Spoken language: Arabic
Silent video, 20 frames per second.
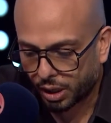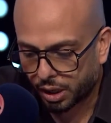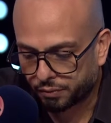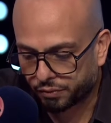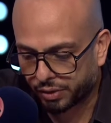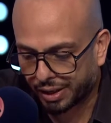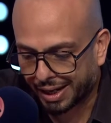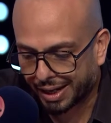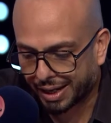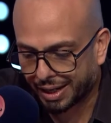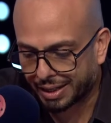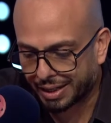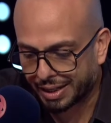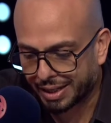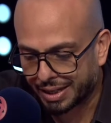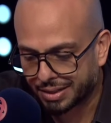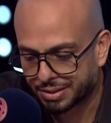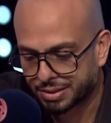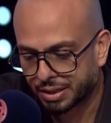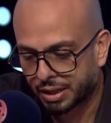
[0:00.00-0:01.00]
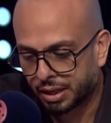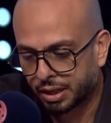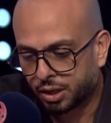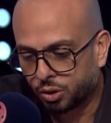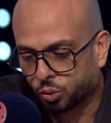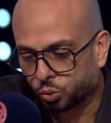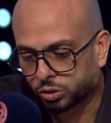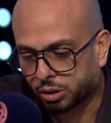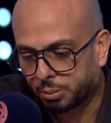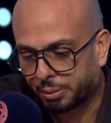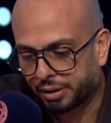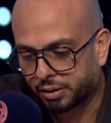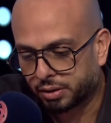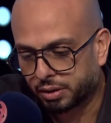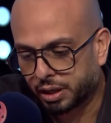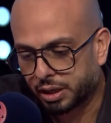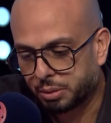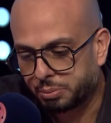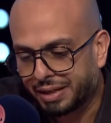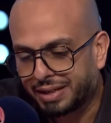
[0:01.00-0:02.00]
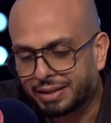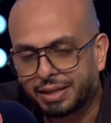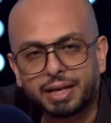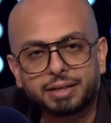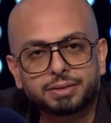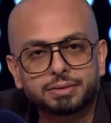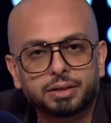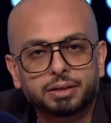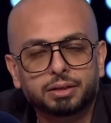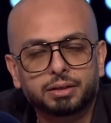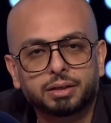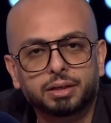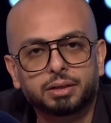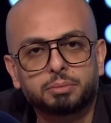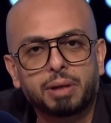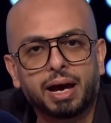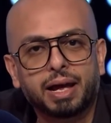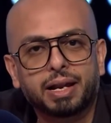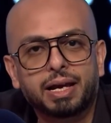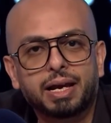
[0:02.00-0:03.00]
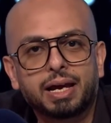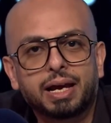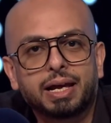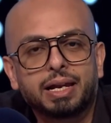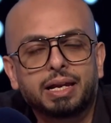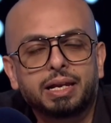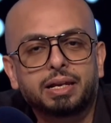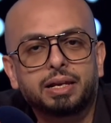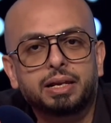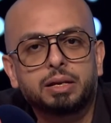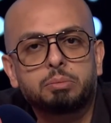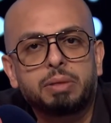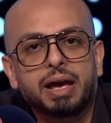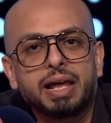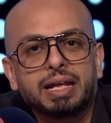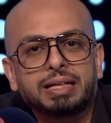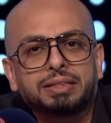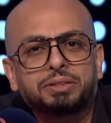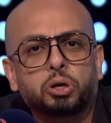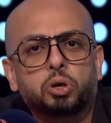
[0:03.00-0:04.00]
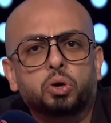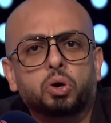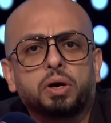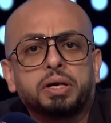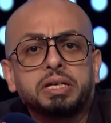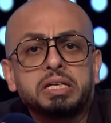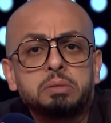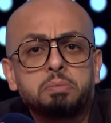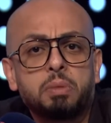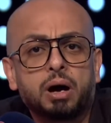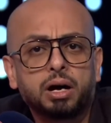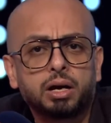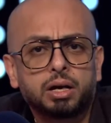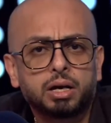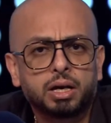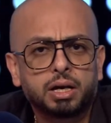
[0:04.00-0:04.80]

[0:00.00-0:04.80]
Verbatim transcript: في الاخر للناس وطبعا البيج داتا معناه البيانات الرهيبه